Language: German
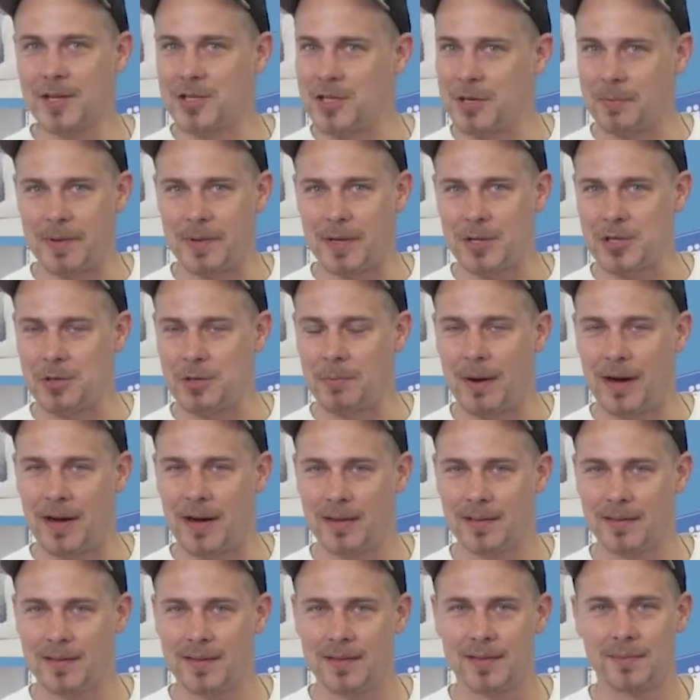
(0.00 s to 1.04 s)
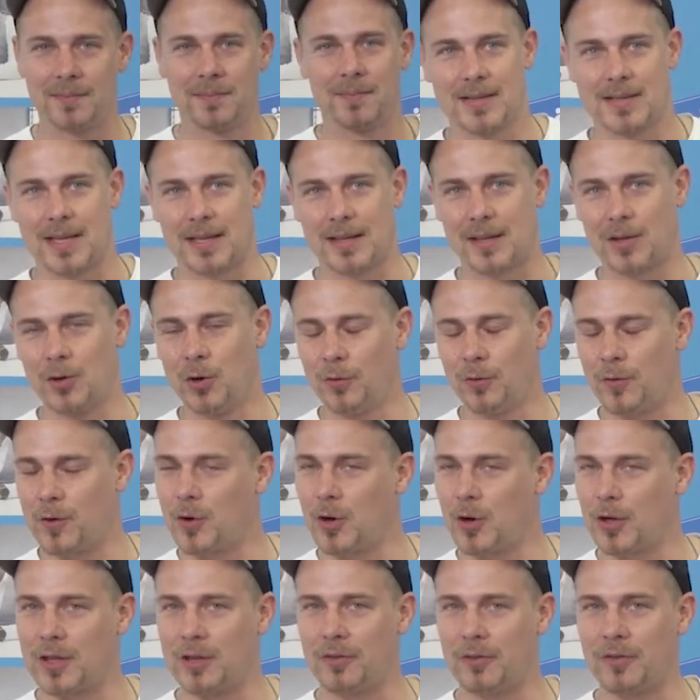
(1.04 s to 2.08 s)
ist die beste Gemeinde, es hat einen Haufen
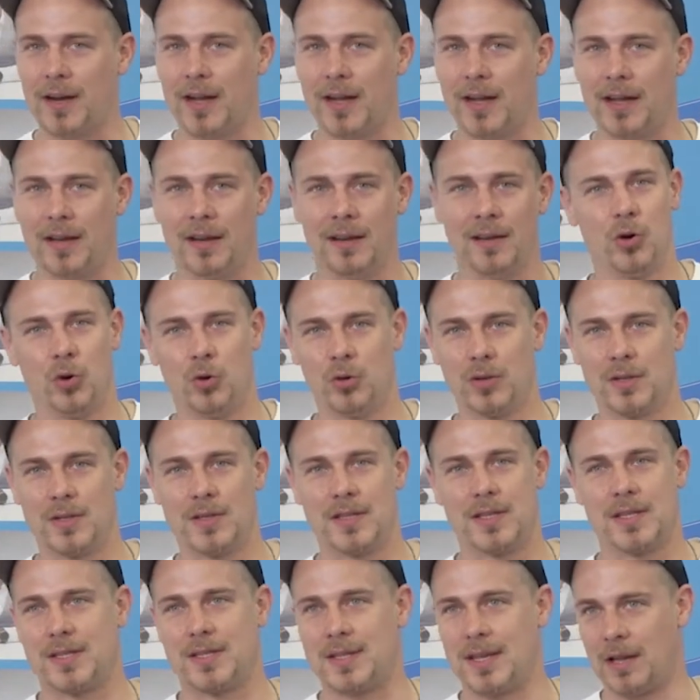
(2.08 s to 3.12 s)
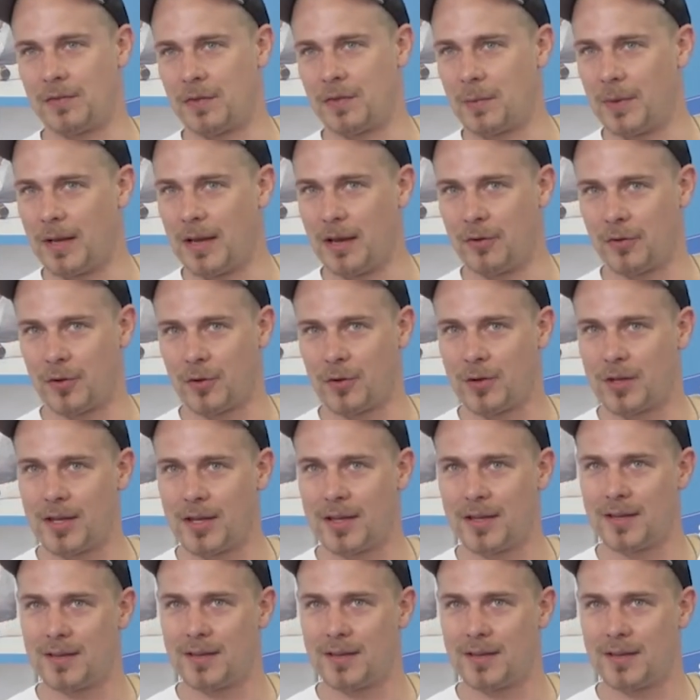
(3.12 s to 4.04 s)
gute Verein und es ist sehr familienfreundlich.